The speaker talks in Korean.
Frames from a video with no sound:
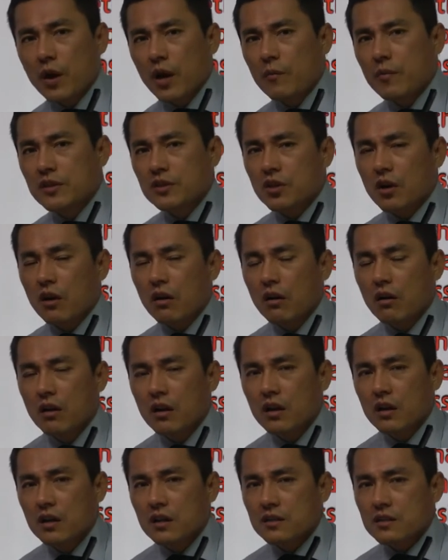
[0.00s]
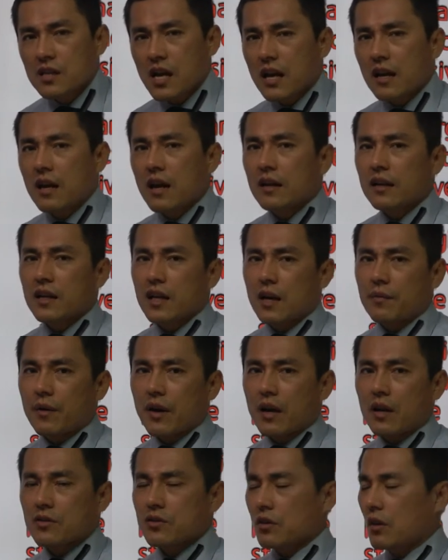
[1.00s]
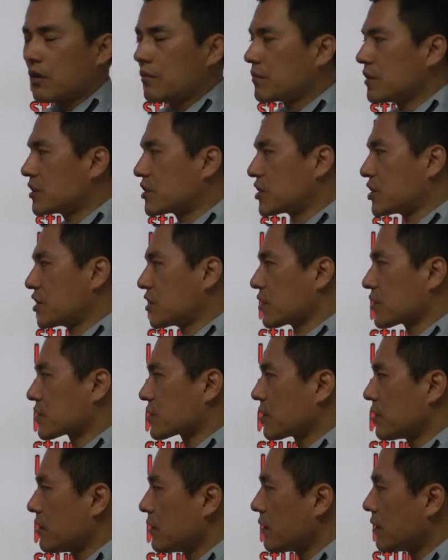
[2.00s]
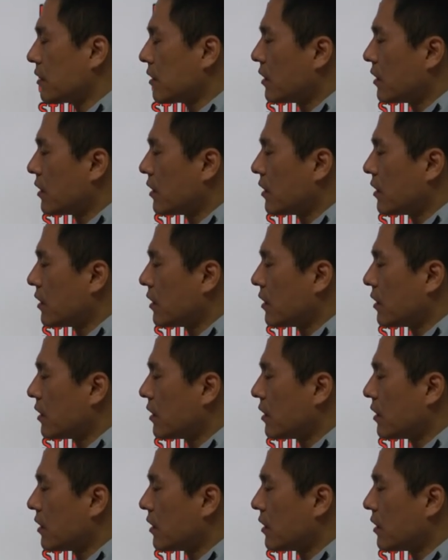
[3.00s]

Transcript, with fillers: 왜 미쳐? 장난기가 많아서 미치겠어.